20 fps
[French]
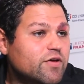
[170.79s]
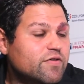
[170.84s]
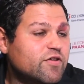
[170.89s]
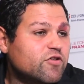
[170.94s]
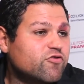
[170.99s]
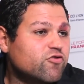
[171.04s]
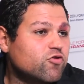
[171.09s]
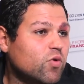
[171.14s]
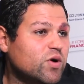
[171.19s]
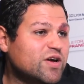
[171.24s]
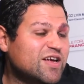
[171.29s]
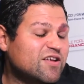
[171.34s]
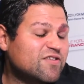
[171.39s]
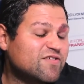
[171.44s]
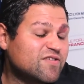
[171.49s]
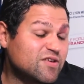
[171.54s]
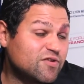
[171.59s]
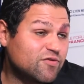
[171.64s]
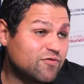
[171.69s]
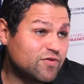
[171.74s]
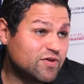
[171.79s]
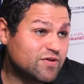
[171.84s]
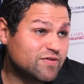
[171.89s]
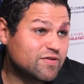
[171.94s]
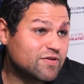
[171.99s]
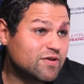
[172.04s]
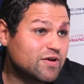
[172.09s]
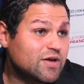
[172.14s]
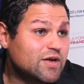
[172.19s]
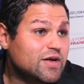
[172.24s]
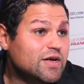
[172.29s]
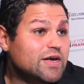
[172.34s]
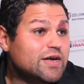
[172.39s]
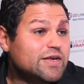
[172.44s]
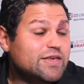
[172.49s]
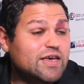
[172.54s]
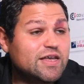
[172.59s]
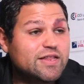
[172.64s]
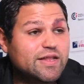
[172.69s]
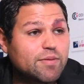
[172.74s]
C'est une royalties fixe
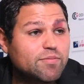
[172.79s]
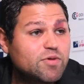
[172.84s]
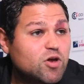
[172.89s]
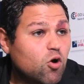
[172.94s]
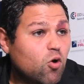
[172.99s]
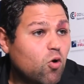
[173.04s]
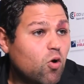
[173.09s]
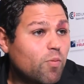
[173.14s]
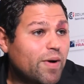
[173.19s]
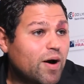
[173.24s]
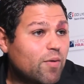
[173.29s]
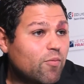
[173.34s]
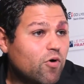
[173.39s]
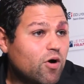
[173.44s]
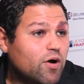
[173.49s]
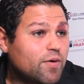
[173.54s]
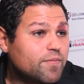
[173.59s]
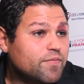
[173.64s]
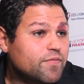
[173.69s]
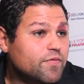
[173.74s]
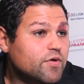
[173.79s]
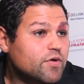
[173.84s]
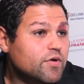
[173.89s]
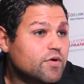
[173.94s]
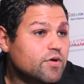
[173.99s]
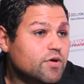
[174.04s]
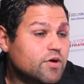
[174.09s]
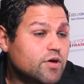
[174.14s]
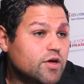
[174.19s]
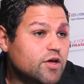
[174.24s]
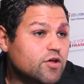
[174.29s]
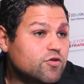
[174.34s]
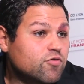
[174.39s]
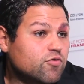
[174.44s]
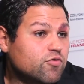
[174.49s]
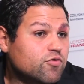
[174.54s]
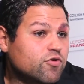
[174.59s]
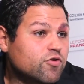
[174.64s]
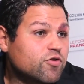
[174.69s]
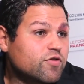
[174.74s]
qui est à 1000 euros par mois. Et
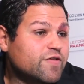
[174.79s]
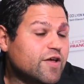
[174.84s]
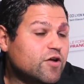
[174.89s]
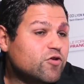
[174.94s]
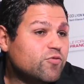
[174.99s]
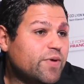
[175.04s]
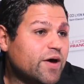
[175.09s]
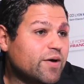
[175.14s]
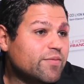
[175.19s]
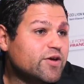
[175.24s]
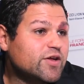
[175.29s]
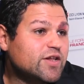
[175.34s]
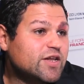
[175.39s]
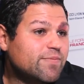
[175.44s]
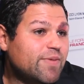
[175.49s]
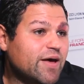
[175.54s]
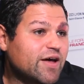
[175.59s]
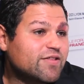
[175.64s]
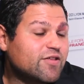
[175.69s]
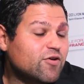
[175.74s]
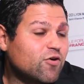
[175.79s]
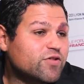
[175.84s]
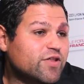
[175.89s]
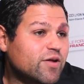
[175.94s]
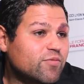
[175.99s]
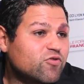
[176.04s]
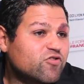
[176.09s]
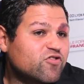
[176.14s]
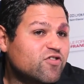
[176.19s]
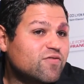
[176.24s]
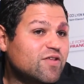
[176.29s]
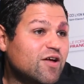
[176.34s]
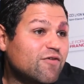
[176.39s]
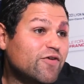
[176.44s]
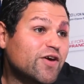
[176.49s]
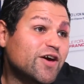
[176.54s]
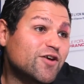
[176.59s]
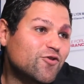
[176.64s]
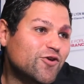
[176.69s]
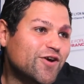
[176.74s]
donc, ça lui permet une liberté en termes de chiffre
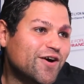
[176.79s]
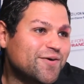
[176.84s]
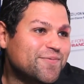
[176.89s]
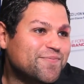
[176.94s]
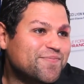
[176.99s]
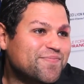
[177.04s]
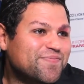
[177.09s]
d'affaires et de gains.